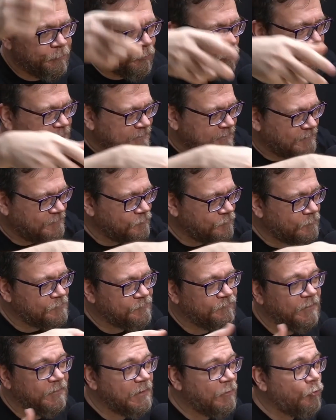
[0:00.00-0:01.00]
para o outro, tá fazendo
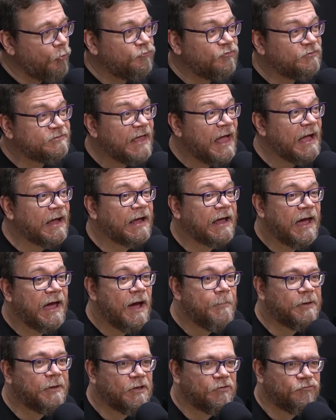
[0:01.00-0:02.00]
coisa, fala, onde tá a
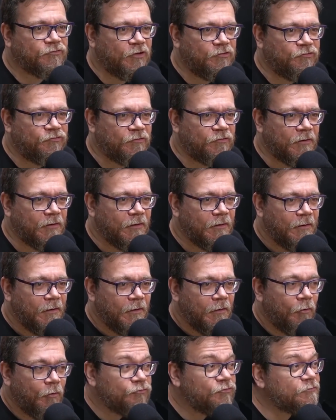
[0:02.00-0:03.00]
câmera, gente? Uhum.
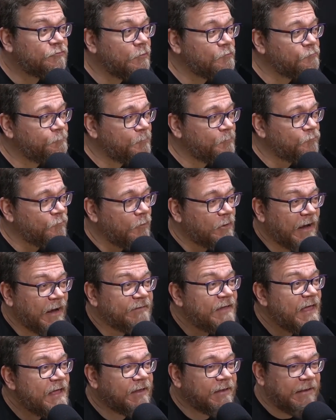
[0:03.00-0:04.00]
Onde estão as pessoas?
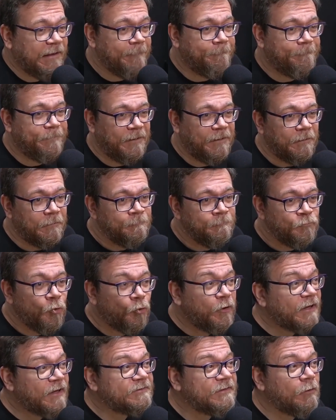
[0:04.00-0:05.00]
Cadê a equipe?
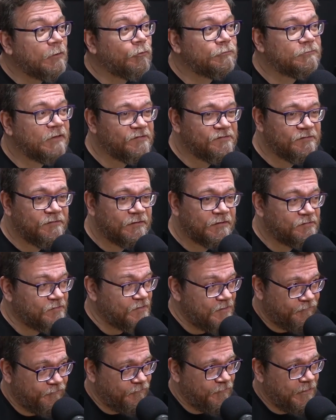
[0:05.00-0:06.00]
O que está acontecendo aqui?
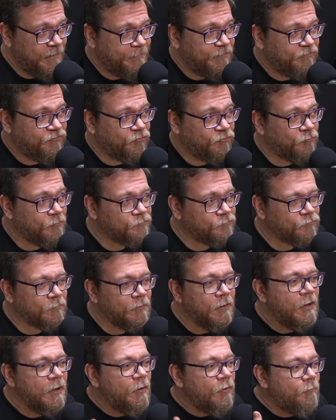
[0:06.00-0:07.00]
Vocês repetiram
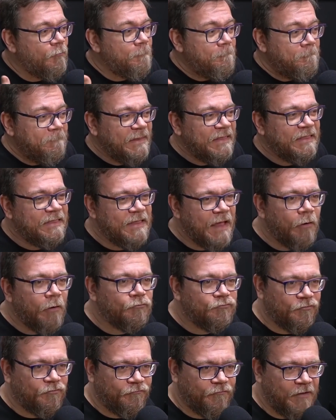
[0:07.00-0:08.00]
isso um
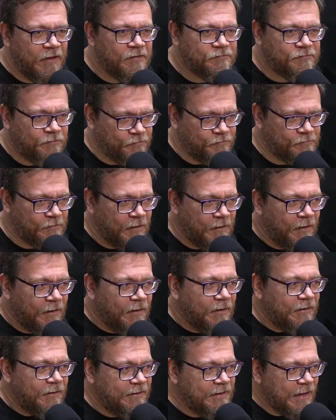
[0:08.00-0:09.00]
milhão de vezes
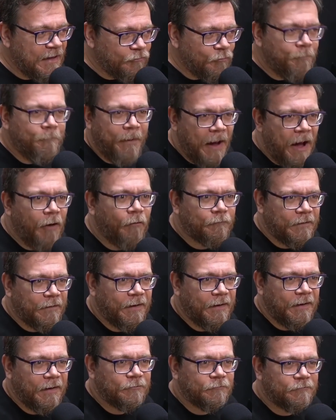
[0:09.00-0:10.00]
e é no pau,
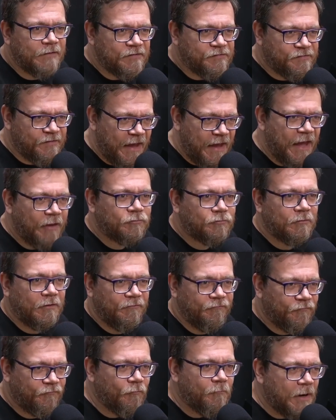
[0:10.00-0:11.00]
né? É no deserto,
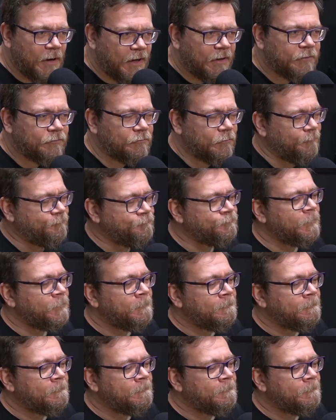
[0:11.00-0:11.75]
é filmando. É.